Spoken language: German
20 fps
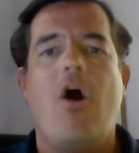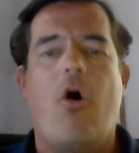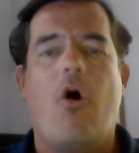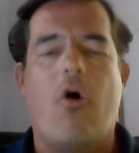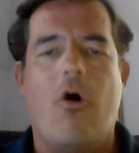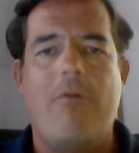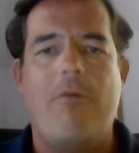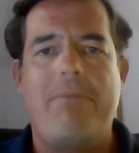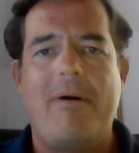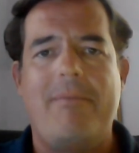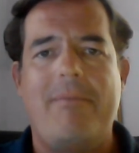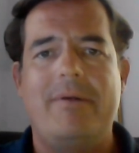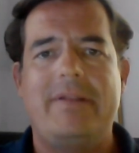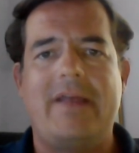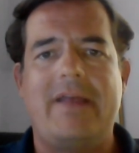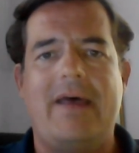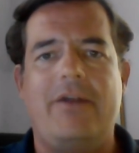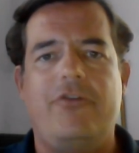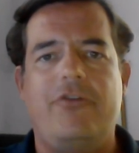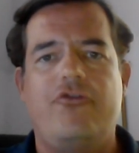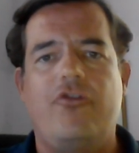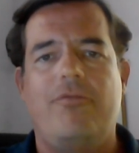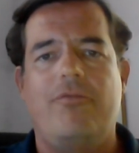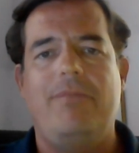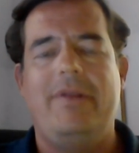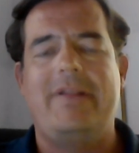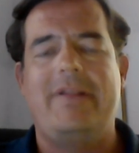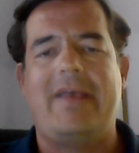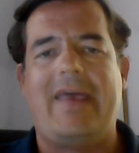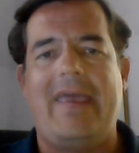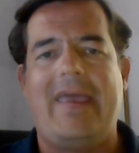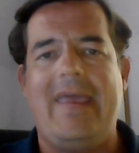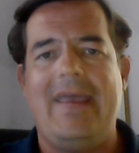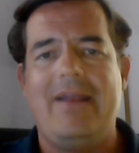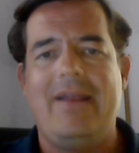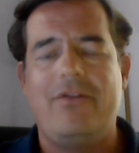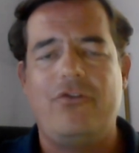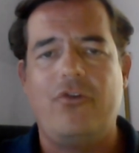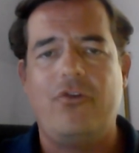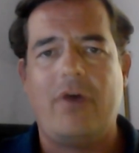Ob aber dann schon mit
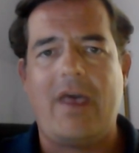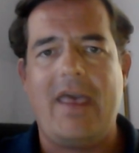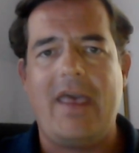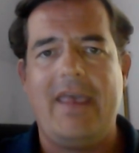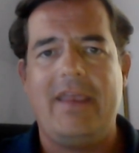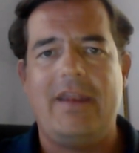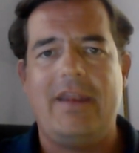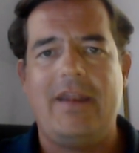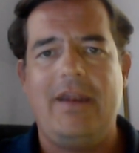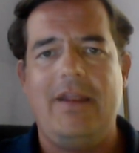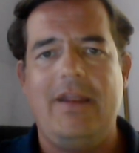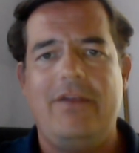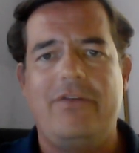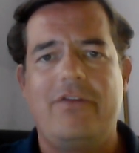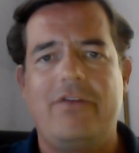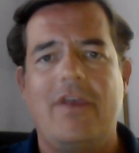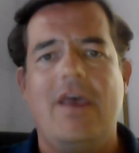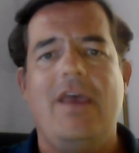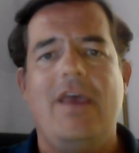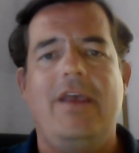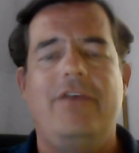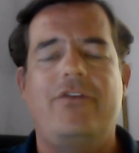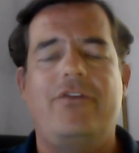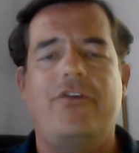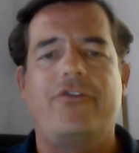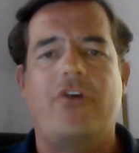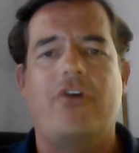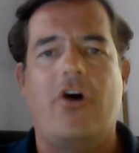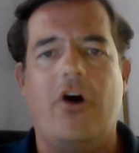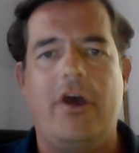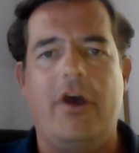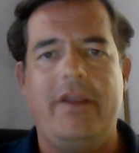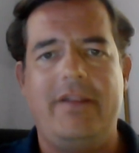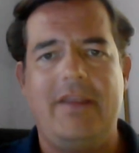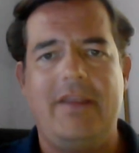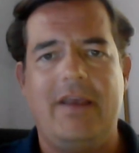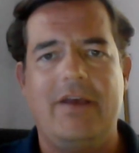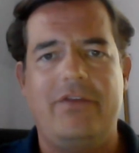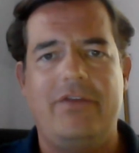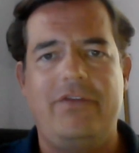Regen zu rechnen ist, ist aus
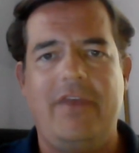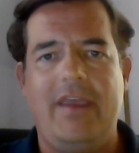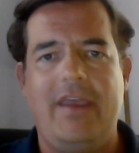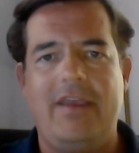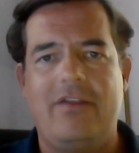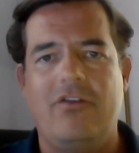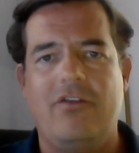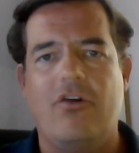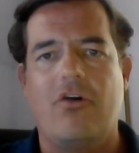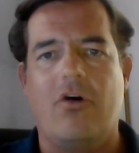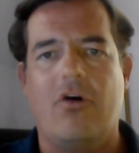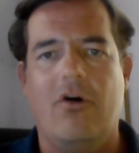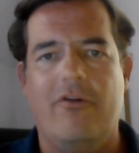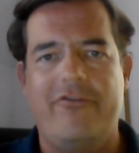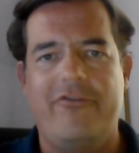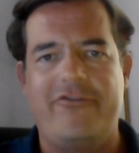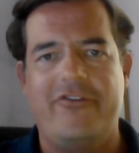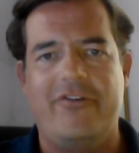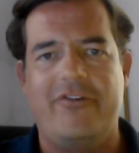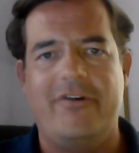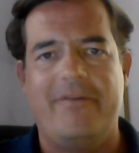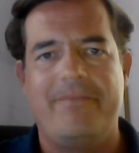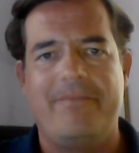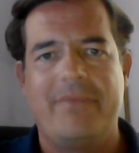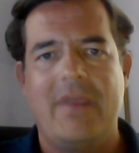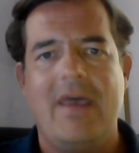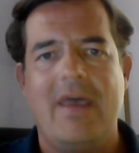heutiger Sicht noch offen.